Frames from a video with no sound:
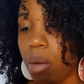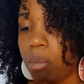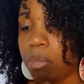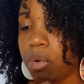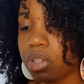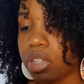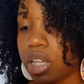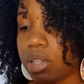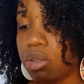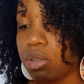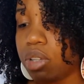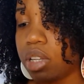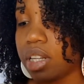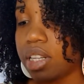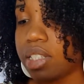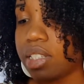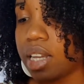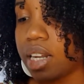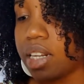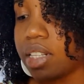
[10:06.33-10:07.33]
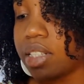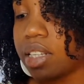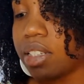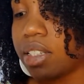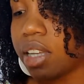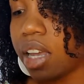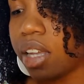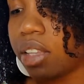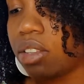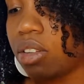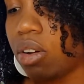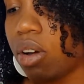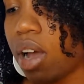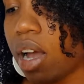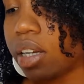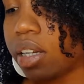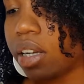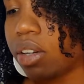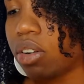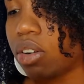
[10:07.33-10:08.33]
Potete utilizzare il dischetto
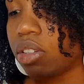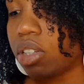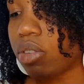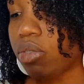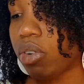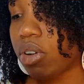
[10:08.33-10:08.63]
anche con i